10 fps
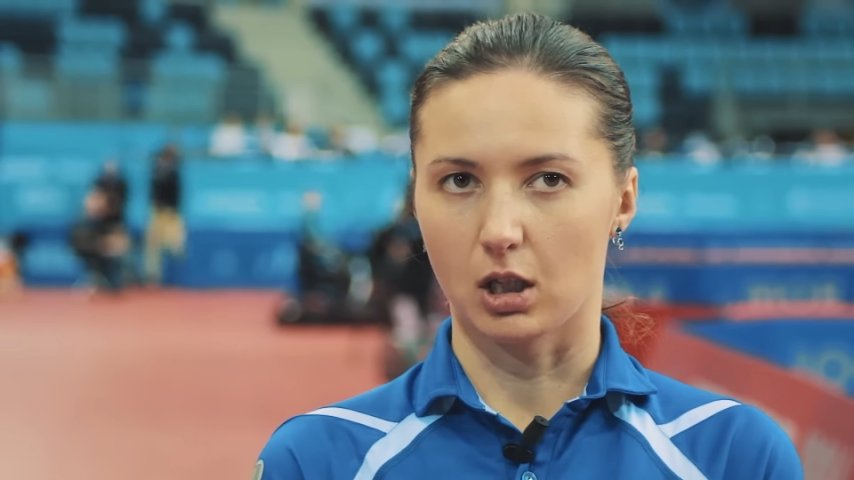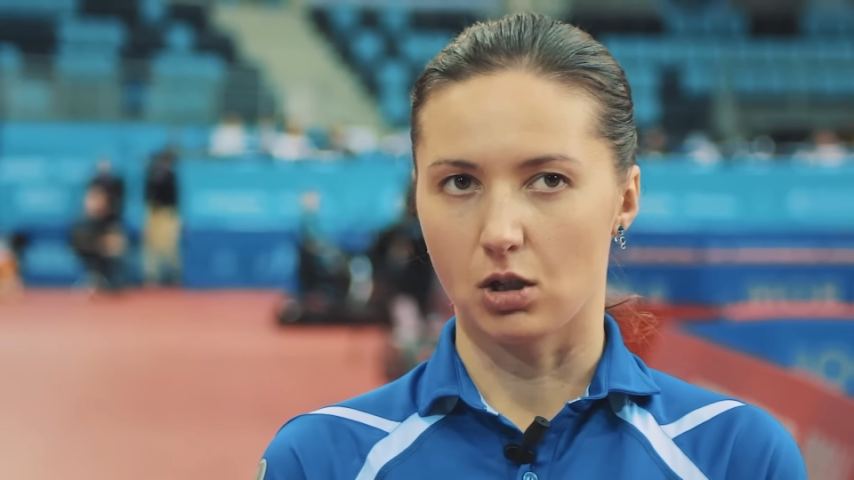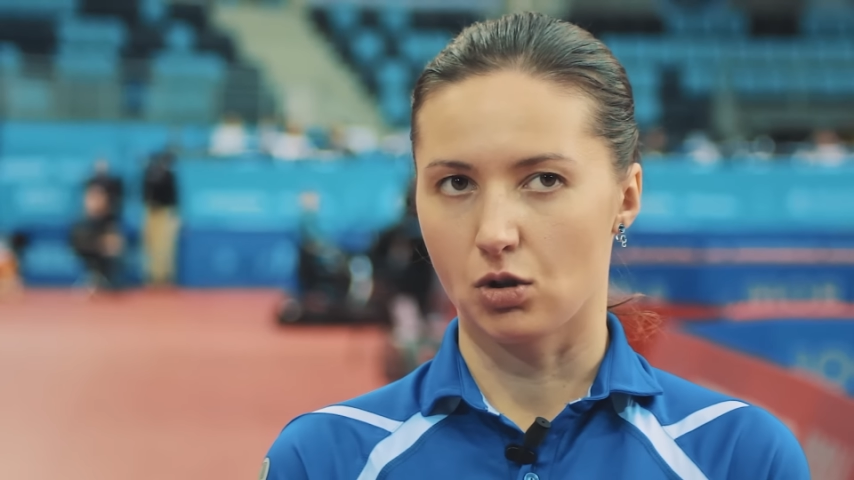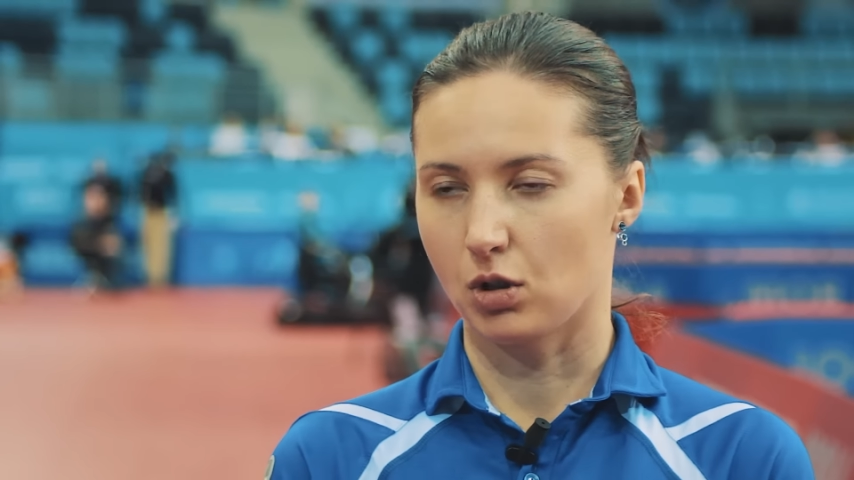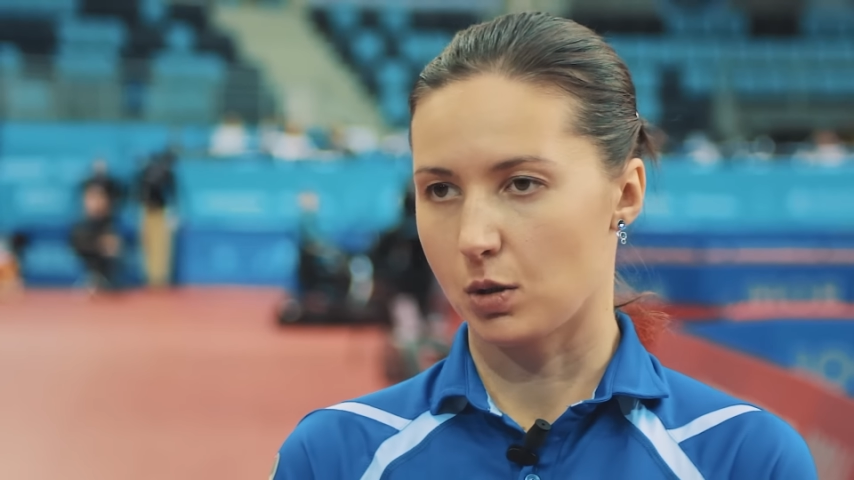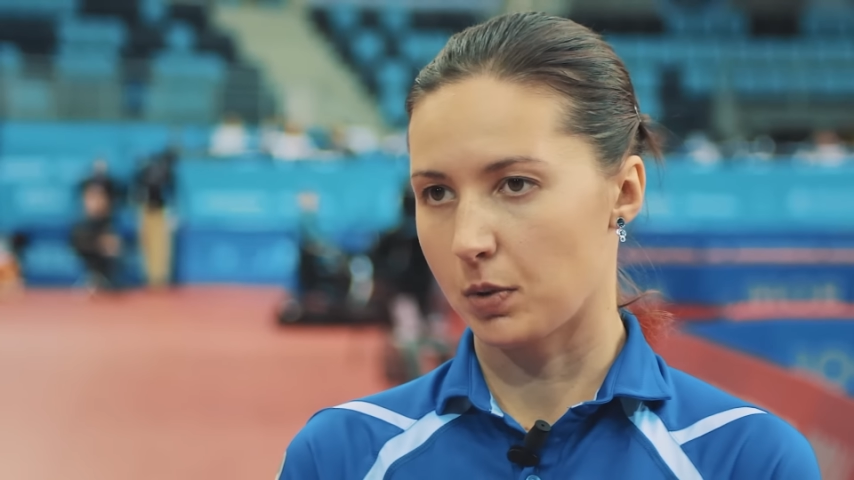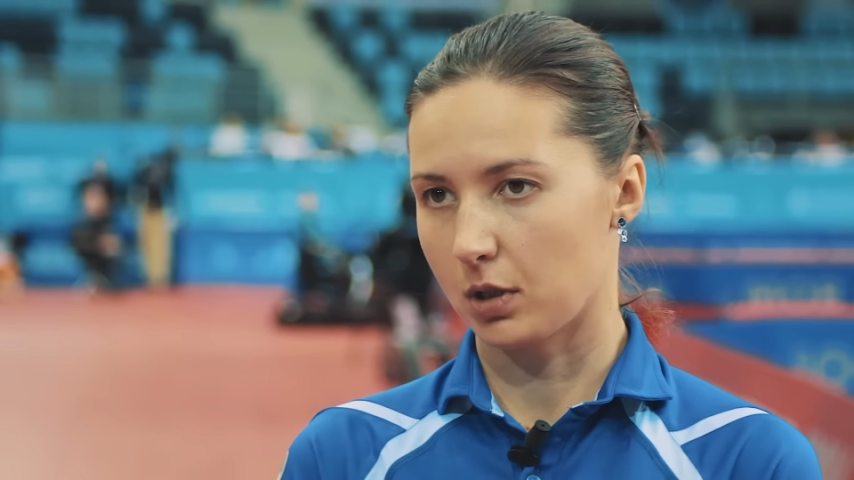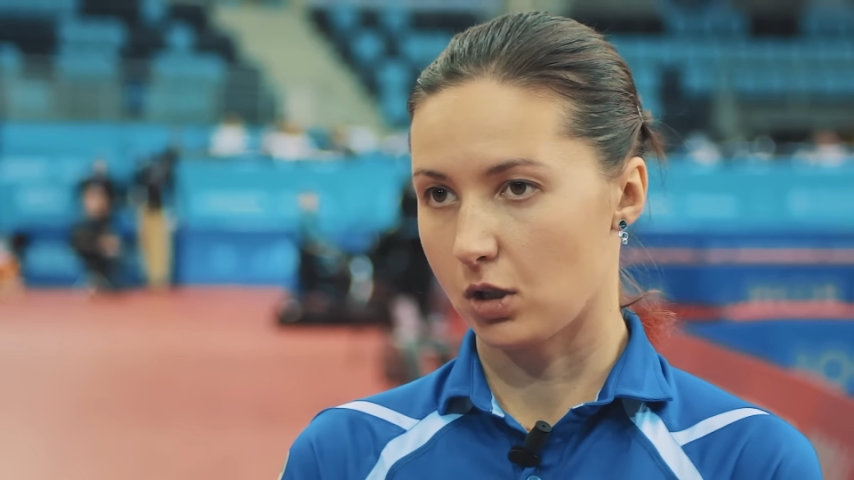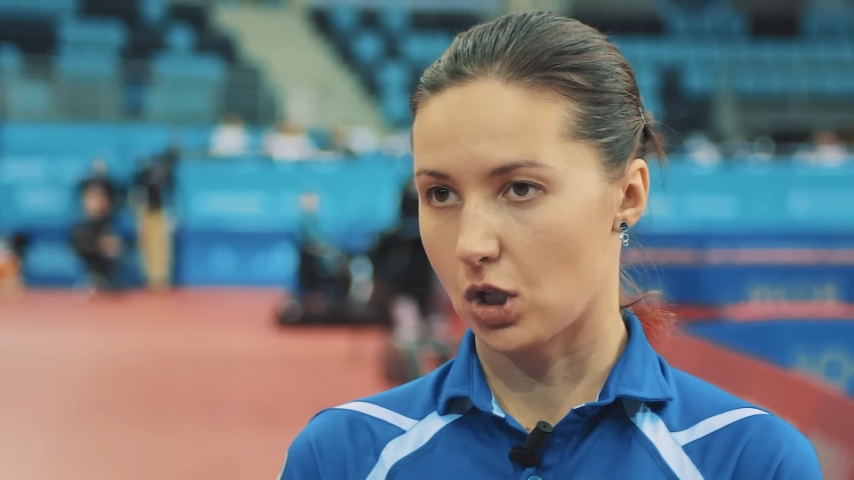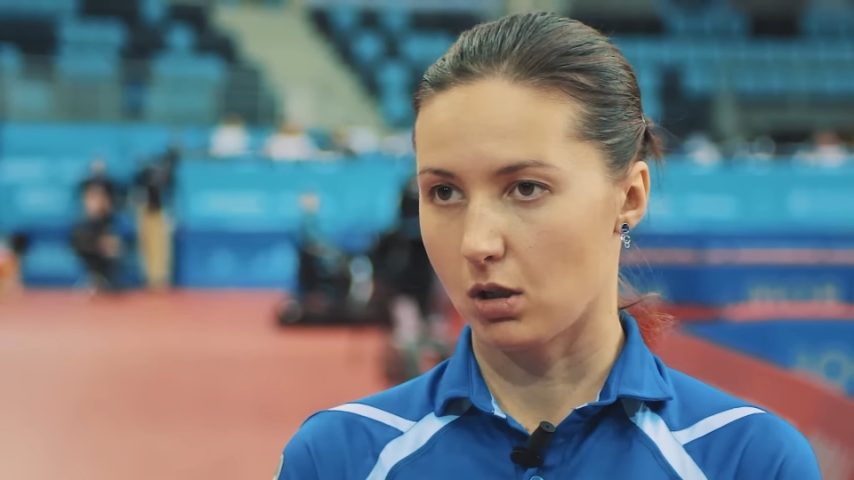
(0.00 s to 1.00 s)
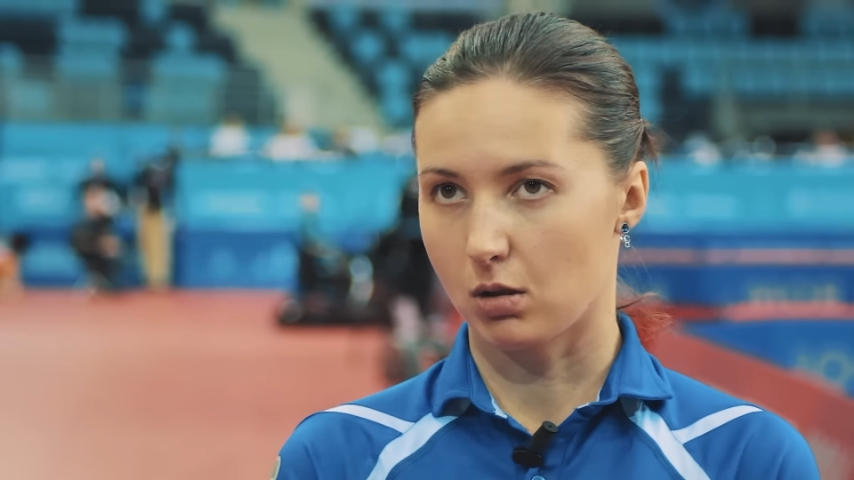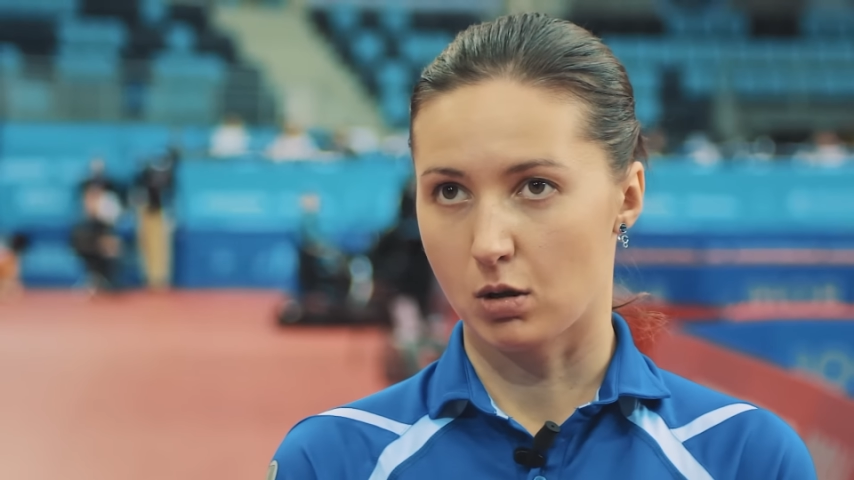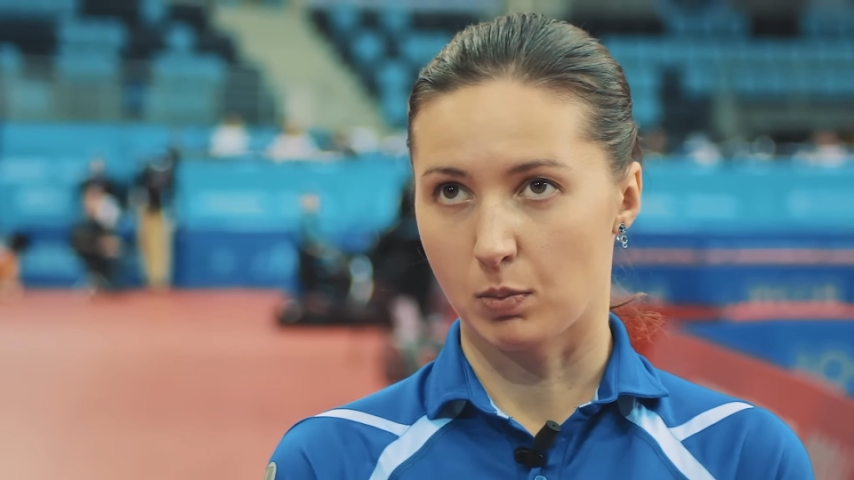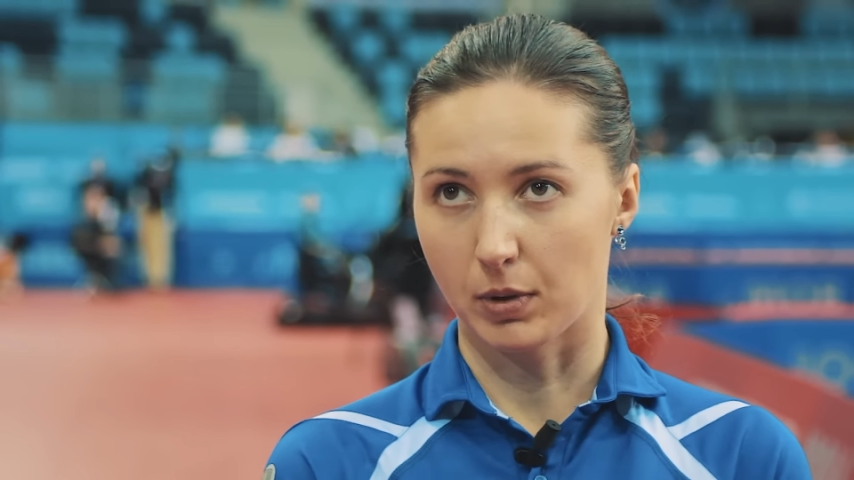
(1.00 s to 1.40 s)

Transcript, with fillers: дальше у нас продолжаются